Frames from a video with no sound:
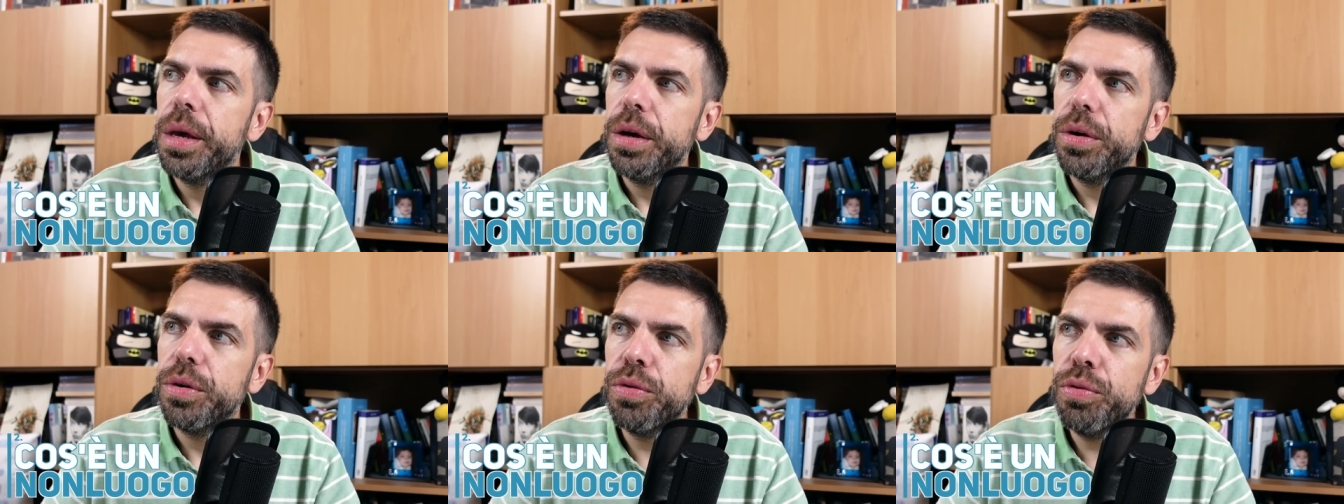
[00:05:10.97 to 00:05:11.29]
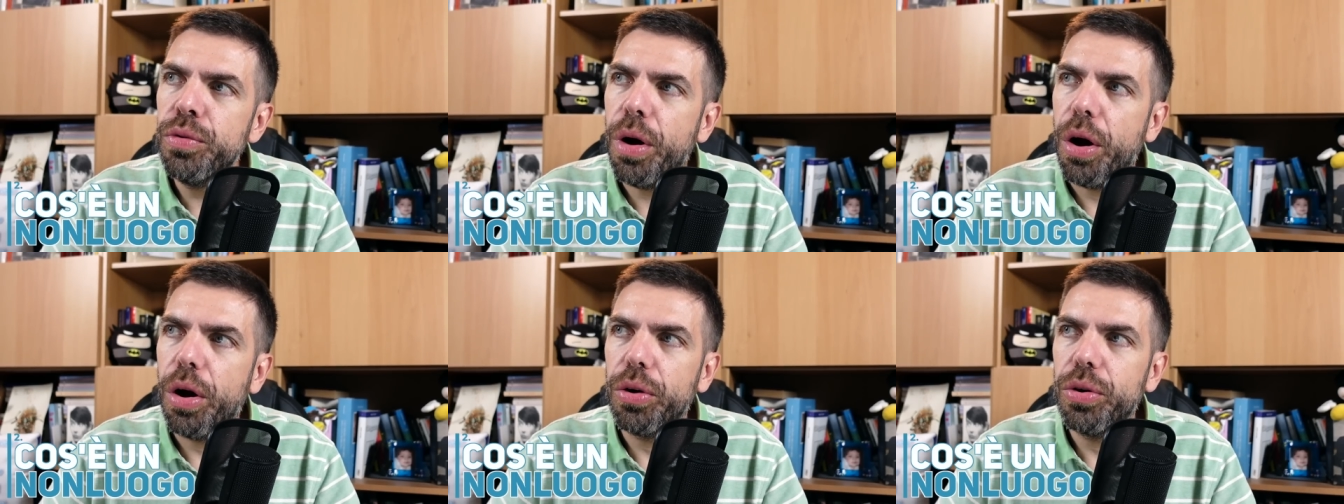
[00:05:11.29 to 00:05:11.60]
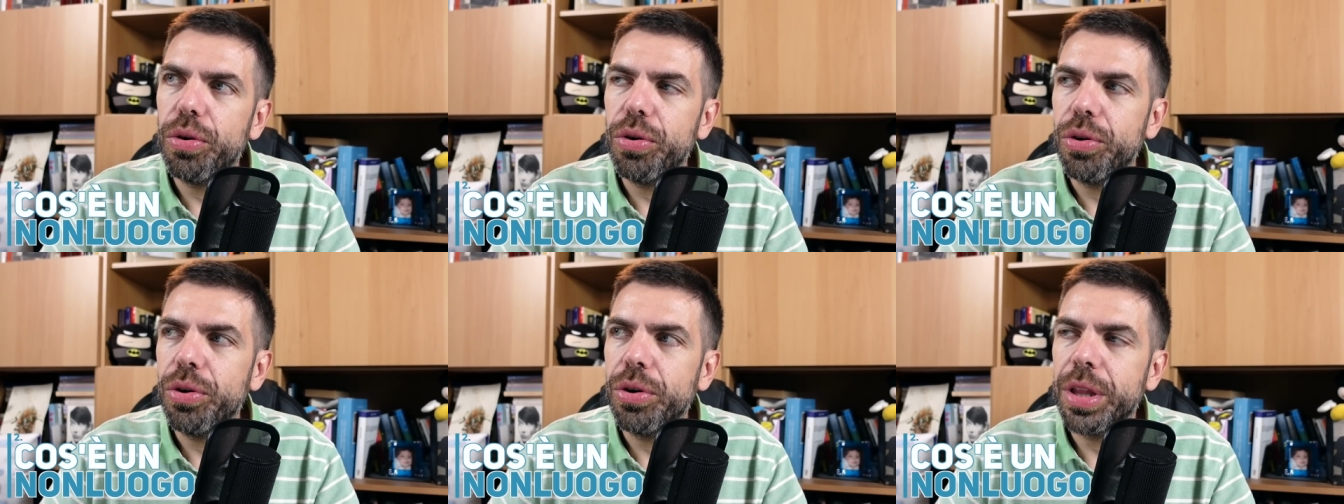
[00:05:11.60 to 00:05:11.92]
Un
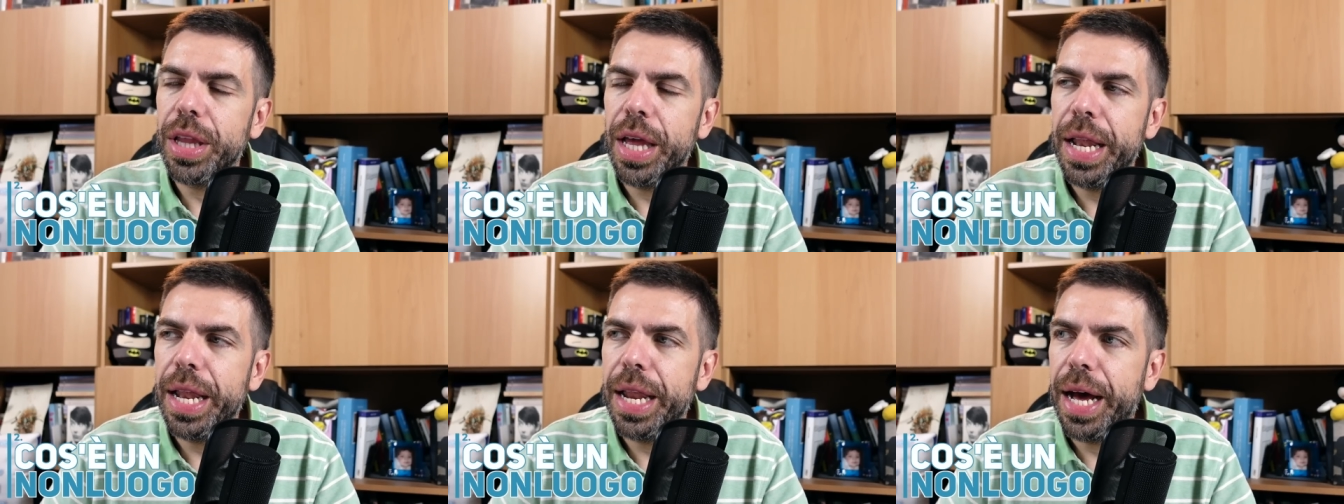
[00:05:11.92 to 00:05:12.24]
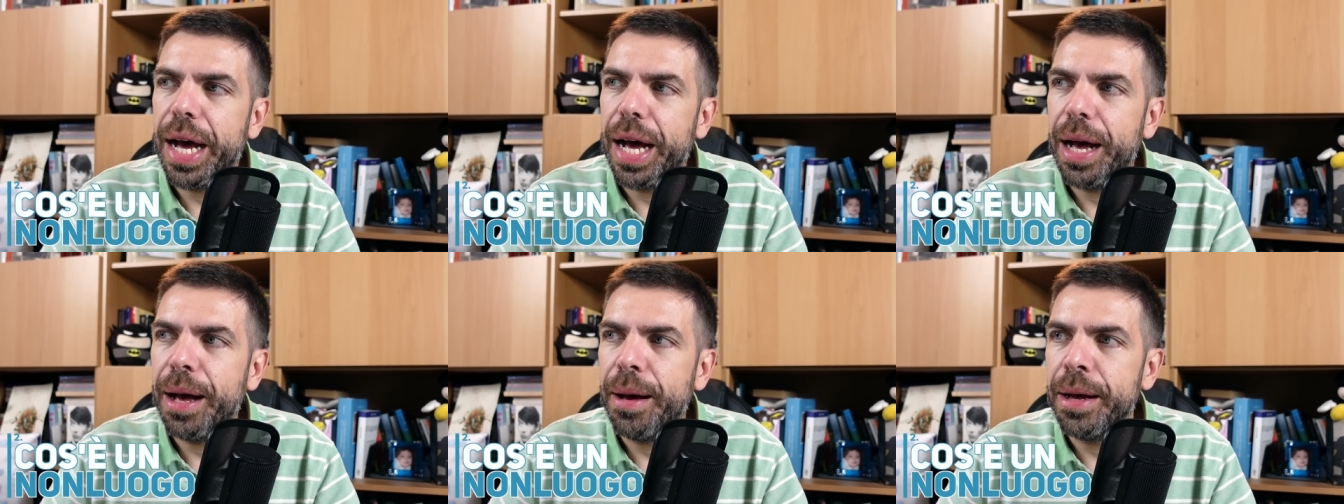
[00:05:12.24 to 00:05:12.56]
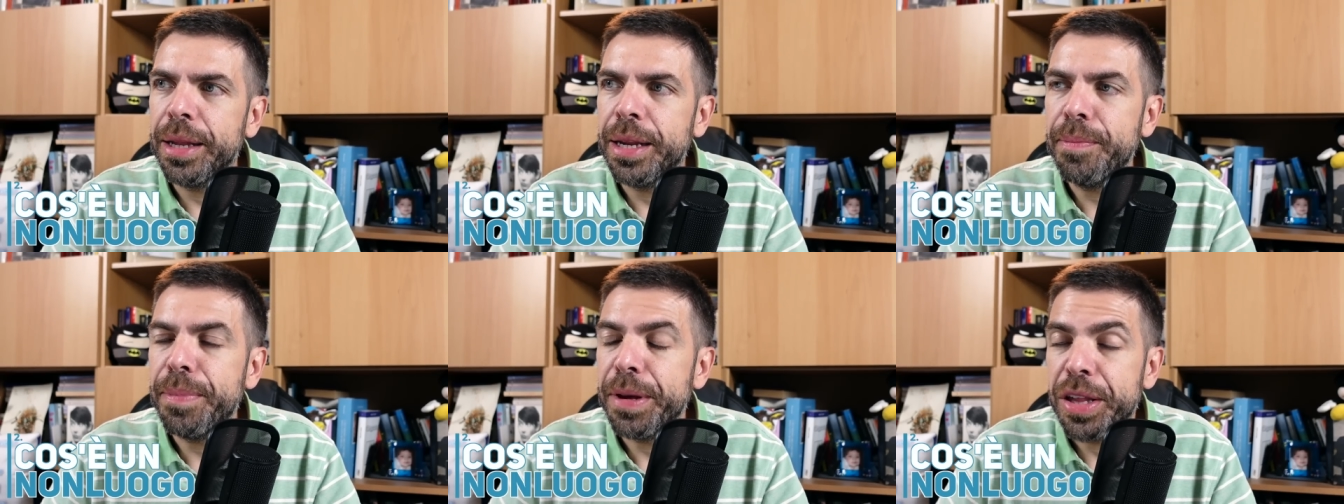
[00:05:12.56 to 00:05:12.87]
luogo
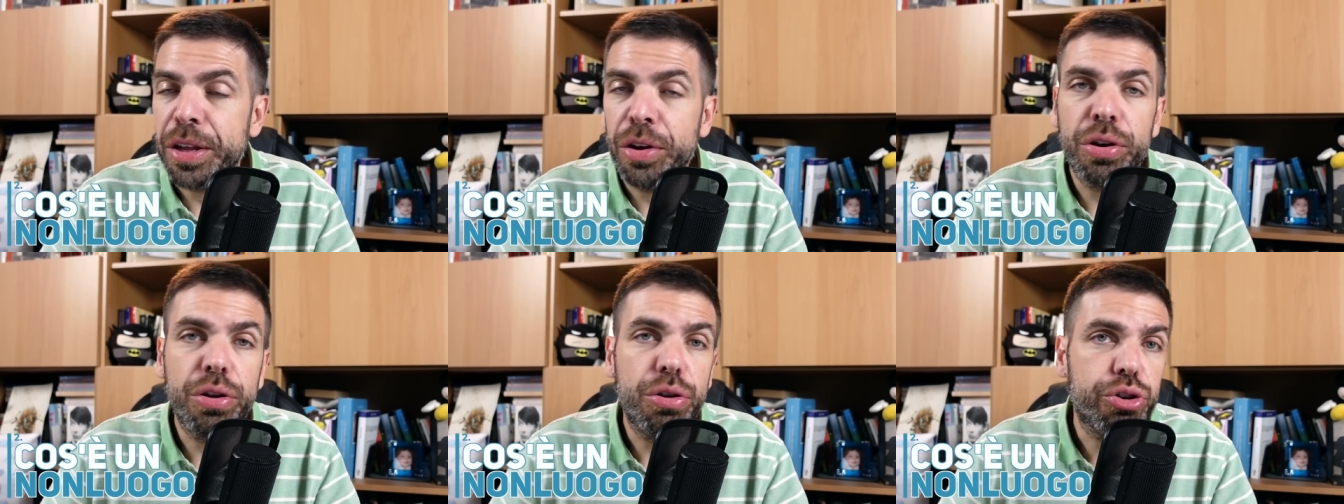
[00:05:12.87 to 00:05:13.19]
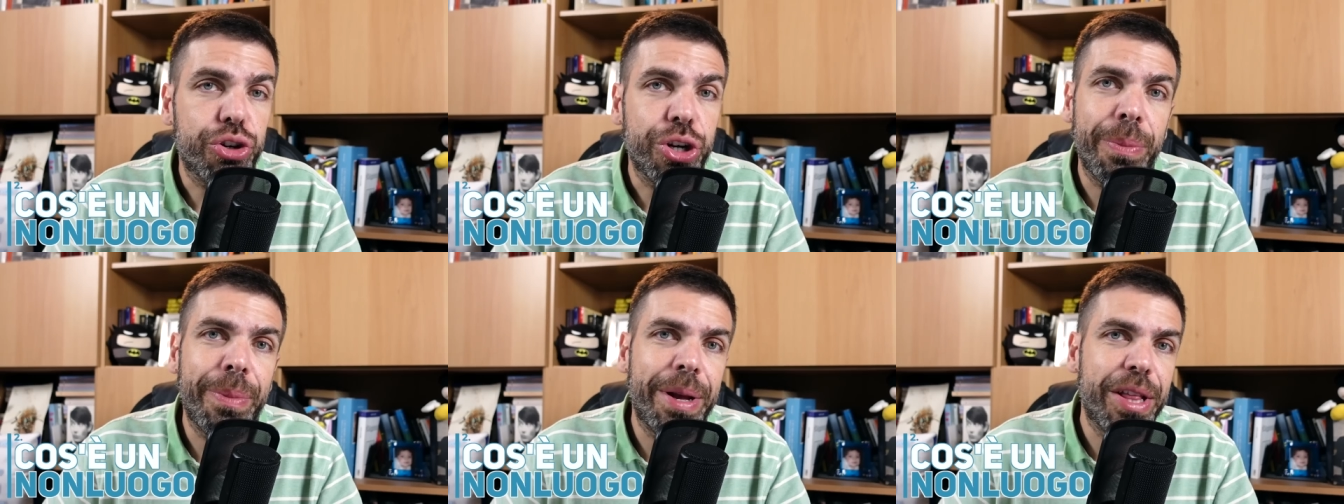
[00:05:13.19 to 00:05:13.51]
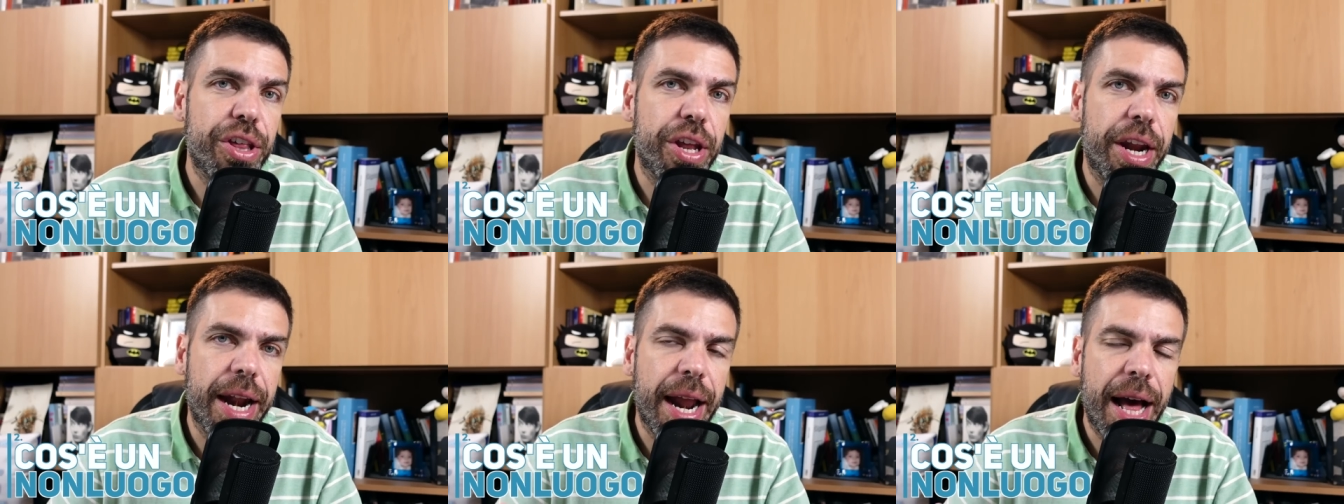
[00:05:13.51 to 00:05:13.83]
nella, nel pensiero di Yoshima in
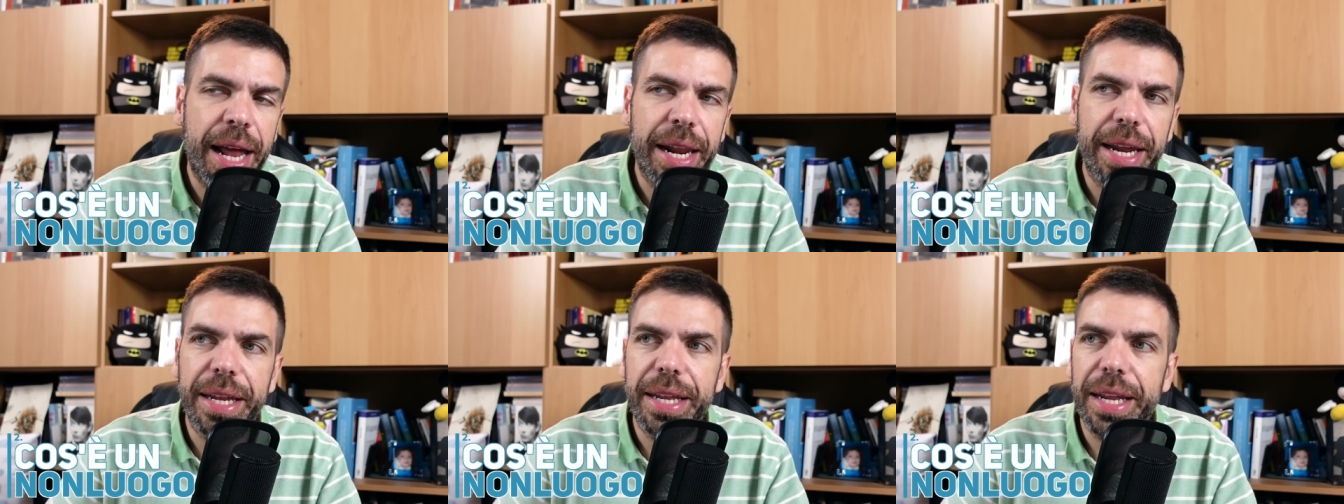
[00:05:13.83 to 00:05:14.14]
generale,